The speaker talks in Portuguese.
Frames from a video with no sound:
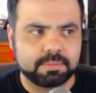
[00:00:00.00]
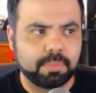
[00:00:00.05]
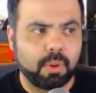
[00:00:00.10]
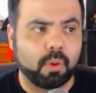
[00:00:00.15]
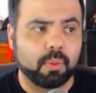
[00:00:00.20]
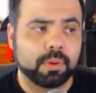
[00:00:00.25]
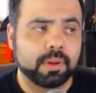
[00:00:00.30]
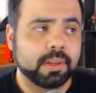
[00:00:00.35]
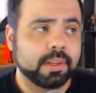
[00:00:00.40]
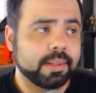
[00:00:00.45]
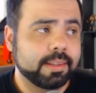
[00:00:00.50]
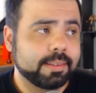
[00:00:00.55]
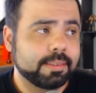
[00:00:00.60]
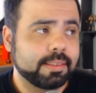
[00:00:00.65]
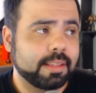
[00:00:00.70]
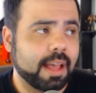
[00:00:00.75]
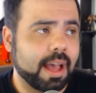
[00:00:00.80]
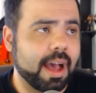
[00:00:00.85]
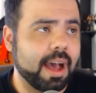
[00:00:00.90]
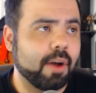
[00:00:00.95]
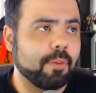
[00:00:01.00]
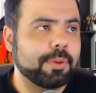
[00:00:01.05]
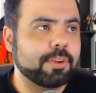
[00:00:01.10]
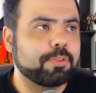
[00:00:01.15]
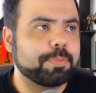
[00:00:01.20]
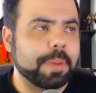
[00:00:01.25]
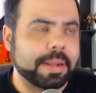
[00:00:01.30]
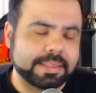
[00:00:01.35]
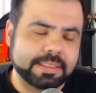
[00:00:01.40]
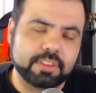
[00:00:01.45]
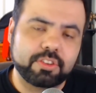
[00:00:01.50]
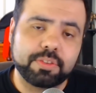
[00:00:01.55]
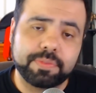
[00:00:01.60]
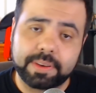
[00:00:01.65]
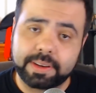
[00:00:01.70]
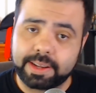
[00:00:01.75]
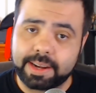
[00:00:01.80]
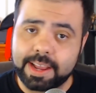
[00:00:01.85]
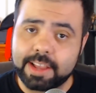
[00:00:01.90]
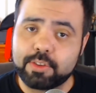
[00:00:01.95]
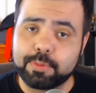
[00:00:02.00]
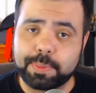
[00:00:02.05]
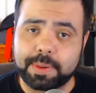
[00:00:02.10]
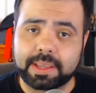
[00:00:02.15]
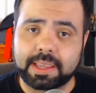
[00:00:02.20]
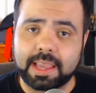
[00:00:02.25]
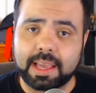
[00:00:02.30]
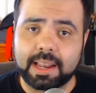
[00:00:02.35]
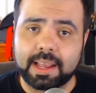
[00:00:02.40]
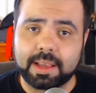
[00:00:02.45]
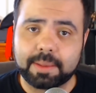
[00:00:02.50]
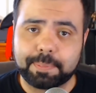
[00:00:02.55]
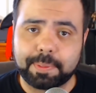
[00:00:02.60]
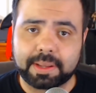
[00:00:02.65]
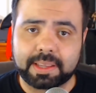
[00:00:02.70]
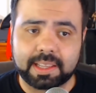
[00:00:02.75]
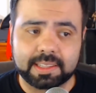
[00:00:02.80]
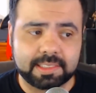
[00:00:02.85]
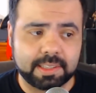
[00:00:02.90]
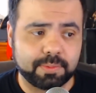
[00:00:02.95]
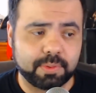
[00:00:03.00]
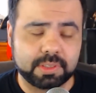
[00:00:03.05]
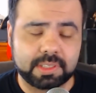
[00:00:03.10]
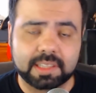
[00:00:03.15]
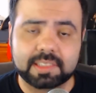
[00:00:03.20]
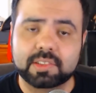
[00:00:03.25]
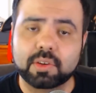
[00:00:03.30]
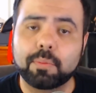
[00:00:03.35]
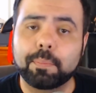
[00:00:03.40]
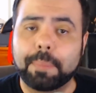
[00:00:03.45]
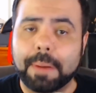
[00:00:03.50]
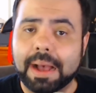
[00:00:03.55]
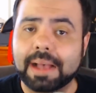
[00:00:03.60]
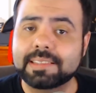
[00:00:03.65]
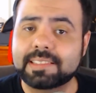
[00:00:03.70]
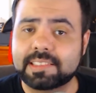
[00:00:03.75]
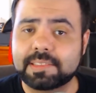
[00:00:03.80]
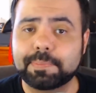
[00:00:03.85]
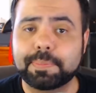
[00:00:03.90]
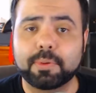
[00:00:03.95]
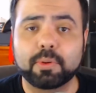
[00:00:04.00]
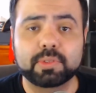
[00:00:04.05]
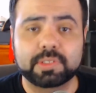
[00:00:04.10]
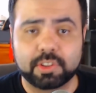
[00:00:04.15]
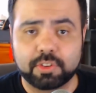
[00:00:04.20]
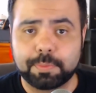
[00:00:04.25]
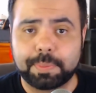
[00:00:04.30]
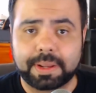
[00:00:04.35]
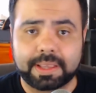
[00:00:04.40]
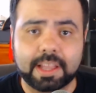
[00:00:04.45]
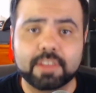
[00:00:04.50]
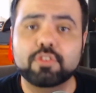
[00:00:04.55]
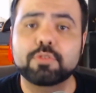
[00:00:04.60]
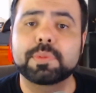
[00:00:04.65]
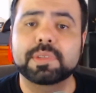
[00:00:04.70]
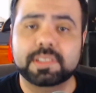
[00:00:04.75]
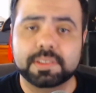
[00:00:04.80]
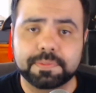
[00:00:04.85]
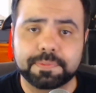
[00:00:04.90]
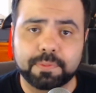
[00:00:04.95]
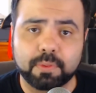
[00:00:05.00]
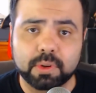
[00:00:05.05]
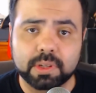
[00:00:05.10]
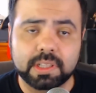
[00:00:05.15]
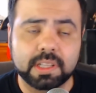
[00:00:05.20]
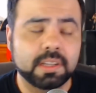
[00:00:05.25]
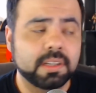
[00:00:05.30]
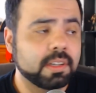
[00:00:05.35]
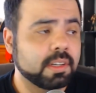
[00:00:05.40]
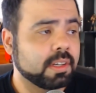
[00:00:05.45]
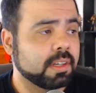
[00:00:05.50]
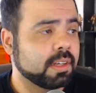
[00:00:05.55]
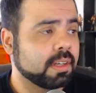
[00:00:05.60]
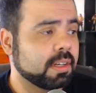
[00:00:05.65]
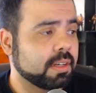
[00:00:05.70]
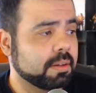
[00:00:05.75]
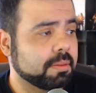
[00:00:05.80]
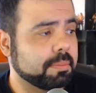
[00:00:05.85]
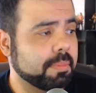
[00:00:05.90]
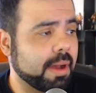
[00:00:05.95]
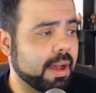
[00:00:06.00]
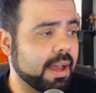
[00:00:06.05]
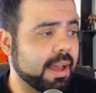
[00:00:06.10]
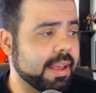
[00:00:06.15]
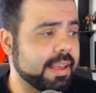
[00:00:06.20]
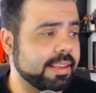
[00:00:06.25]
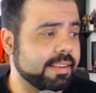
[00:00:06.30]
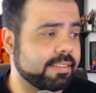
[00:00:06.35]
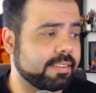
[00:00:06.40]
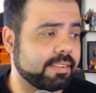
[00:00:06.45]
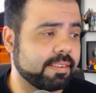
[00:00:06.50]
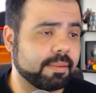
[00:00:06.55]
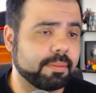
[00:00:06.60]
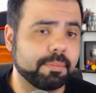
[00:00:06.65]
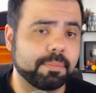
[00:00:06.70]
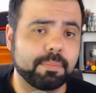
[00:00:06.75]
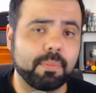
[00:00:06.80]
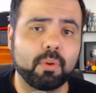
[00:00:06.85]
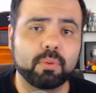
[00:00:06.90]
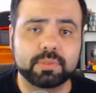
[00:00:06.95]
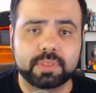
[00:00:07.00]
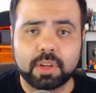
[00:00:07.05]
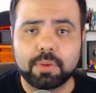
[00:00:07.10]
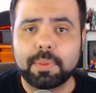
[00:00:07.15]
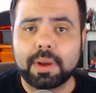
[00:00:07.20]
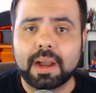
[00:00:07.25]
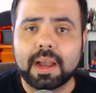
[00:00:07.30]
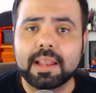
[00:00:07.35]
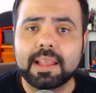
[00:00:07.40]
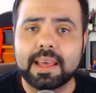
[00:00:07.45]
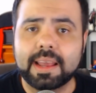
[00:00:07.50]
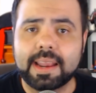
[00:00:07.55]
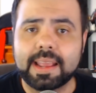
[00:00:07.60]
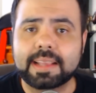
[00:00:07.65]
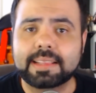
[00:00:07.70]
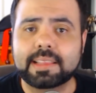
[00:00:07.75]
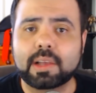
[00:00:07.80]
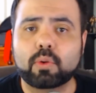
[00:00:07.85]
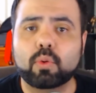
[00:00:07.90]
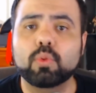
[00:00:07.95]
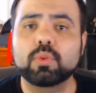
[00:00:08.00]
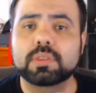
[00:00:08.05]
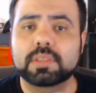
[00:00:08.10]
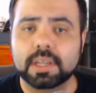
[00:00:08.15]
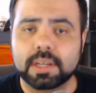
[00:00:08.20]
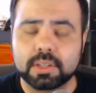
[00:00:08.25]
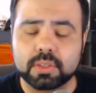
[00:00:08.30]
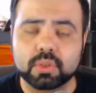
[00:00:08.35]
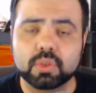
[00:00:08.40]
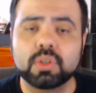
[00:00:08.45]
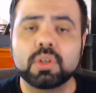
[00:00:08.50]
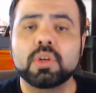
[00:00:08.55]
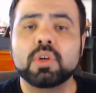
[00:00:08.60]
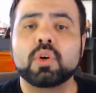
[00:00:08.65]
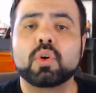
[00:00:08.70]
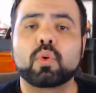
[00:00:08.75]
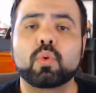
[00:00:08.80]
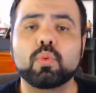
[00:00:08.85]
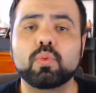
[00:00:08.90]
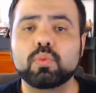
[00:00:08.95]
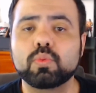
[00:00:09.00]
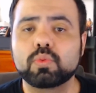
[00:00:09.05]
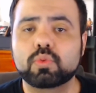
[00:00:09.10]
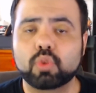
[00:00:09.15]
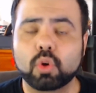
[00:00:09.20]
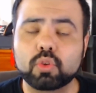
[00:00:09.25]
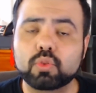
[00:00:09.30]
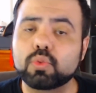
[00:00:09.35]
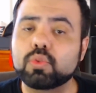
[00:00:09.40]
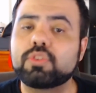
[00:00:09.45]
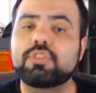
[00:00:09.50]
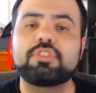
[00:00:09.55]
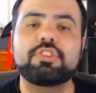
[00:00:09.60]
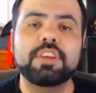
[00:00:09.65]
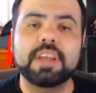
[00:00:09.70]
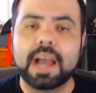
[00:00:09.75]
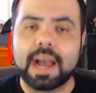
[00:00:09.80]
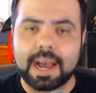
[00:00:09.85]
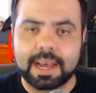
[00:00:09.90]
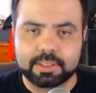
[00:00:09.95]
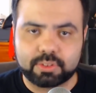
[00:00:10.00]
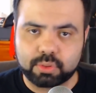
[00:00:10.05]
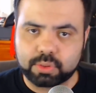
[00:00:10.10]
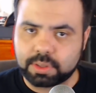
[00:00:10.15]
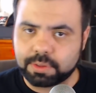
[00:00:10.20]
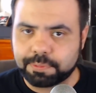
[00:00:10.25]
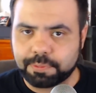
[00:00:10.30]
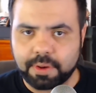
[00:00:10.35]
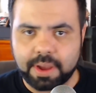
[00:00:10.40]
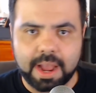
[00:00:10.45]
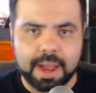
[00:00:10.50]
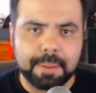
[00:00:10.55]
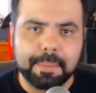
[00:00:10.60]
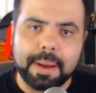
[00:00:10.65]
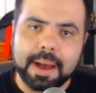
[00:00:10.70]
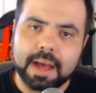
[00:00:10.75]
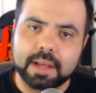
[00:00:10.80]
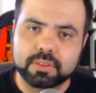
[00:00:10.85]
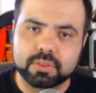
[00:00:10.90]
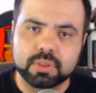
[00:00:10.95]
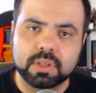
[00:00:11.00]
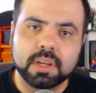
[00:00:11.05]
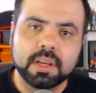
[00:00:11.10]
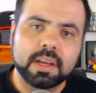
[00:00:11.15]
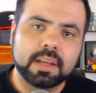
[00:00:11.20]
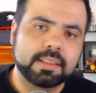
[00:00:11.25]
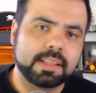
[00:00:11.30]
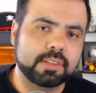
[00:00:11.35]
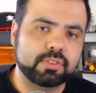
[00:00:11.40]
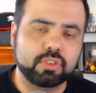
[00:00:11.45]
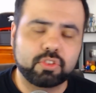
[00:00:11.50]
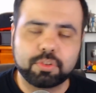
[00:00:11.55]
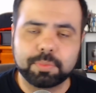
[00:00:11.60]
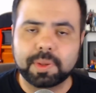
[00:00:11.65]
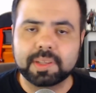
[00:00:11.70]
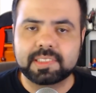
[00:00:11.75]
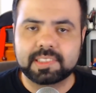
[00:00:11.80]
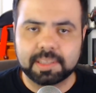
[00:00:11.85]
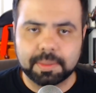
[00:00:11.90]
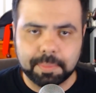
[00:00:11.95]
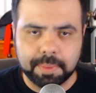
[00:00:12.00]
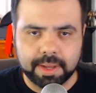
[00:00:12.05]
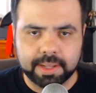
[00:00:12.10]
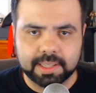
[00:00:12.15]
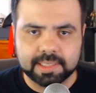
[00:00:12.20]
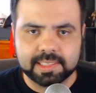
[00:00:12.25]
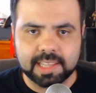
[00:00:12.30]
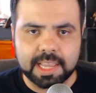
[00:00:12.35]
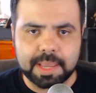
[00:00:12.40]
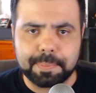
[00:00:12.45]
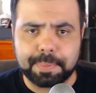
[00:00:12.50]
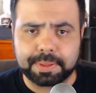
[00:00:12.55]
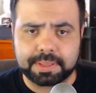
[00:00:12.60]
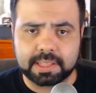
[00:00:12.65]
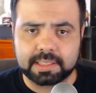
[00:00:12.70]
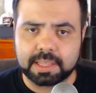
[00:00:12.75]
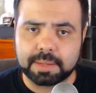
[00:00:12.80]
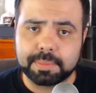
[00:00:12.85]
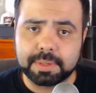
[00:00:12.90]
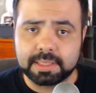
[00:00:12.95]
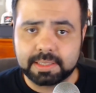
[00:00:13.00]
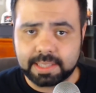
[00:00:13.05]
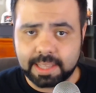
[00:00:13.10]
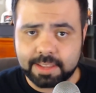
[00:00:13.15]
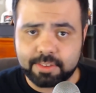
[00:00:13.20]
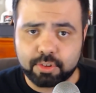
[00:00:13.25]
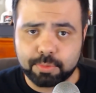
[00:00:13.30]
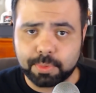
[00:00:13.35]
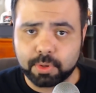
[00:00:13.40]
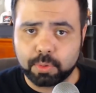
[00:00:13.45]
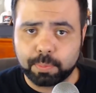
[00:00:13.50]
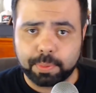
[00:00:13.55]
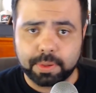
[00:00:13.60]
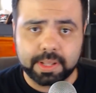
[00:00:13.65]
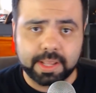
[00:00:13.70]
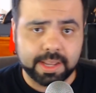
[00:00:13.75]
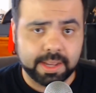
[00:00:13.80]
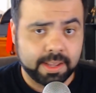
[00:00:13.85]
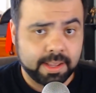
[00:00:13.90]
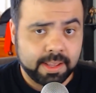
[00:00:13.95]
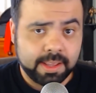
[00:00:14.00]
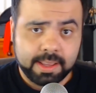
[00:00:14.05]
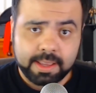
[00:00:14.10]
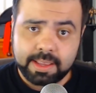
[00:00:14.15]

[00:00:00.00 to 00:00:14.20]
bom, há uma expectativa grande para que, ela, que essa votação passe, ou seja, para que a Dilma se foda. Mas, bom, tem uma galera aí que tá contando com todo o teatro que foi armado nas últimas semanas aí para tentar manter a Dilma no poder.